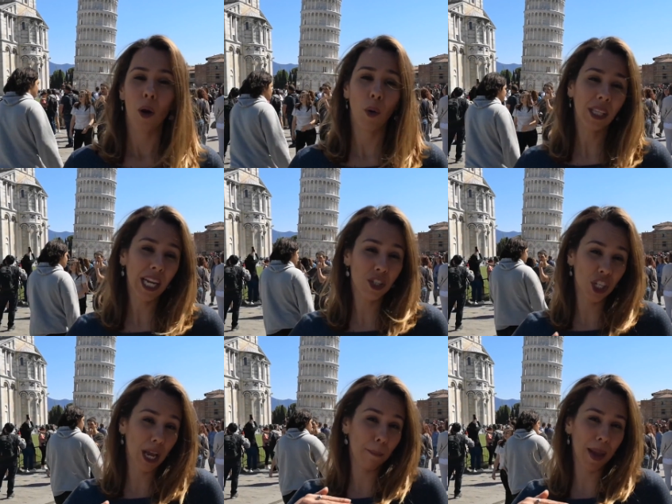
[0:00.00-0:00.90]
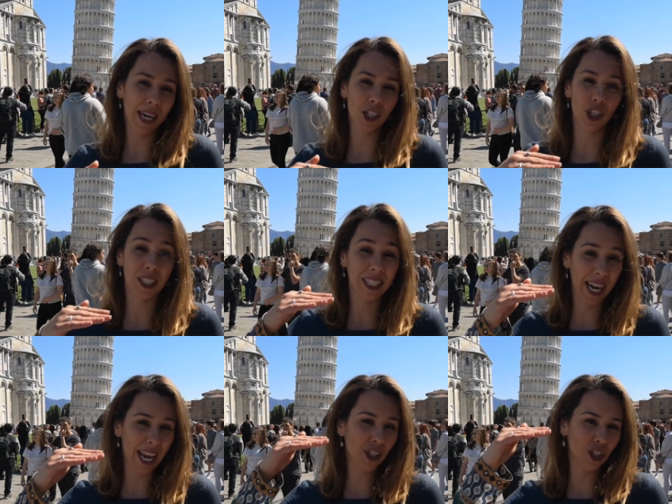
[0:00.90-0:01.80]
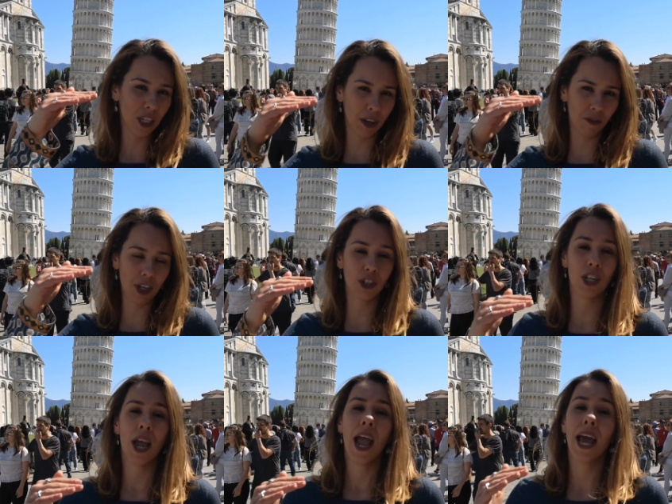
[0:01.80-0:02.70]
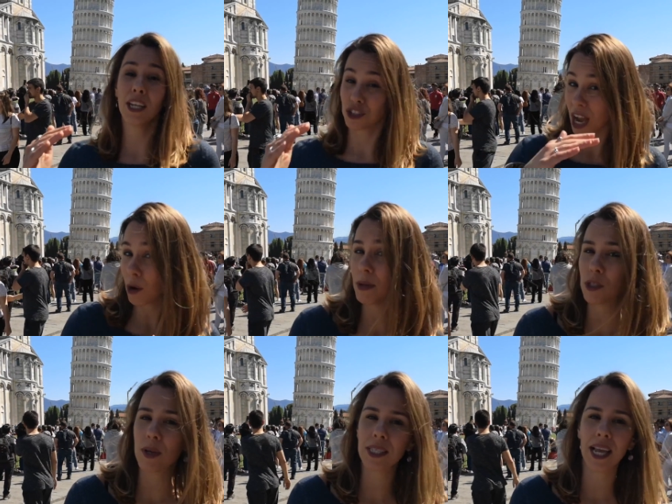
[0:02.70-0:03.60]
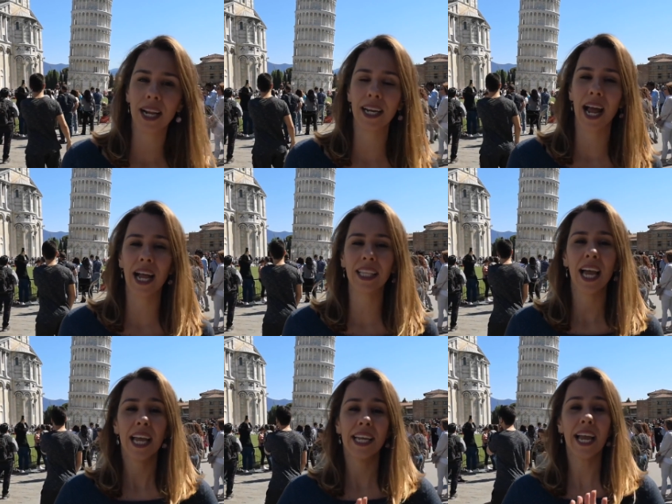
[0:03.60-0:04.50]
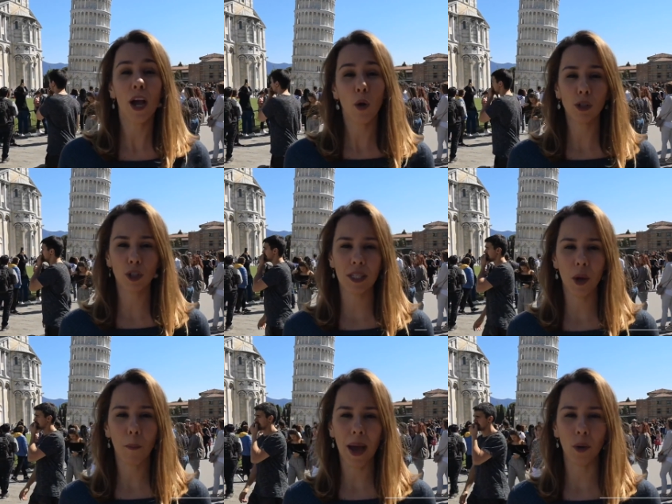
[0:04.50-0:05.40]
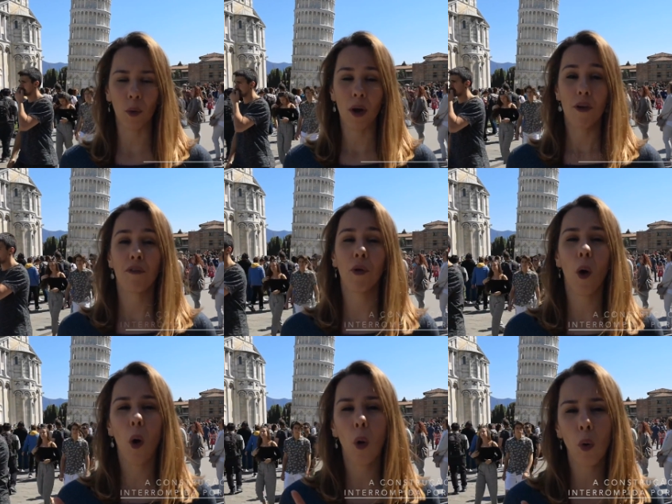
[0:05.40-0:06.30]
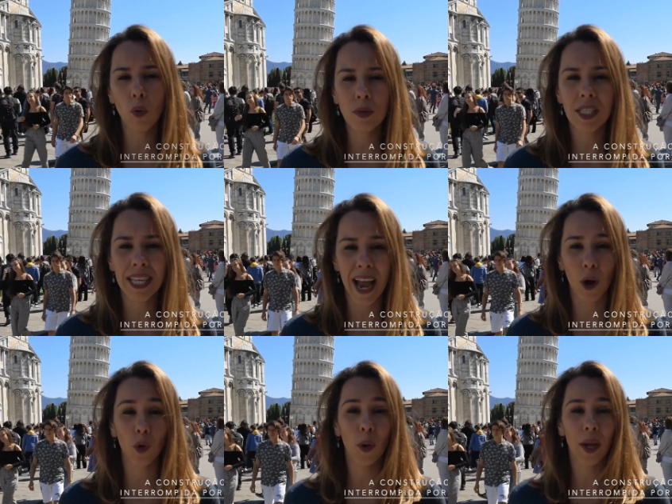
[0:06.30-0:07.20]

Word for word: Quando ela tinha apenas três níveis, ela já começou a ser inclinada e aí a construção parou. Ficou um século